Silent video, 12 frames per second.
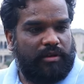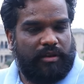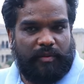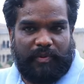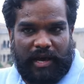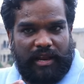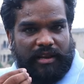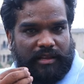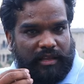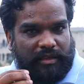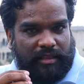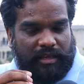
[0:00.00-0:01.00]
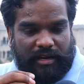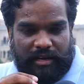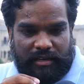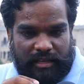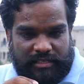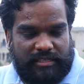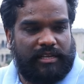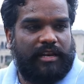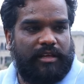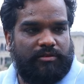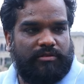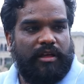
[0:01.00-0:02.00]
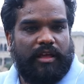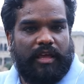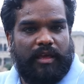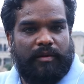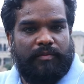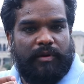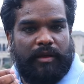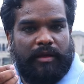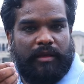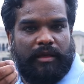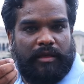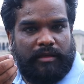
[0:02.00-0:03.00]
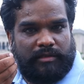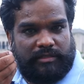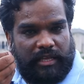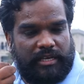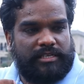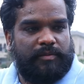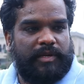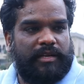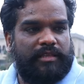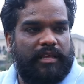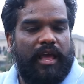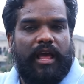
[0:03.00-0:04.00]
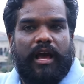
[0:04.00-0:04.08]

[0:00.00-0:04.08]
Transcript: నీ పాలన ఇక్కడ నచ్చట్లేదు ఈ ఈ ఈ దేశం అనేది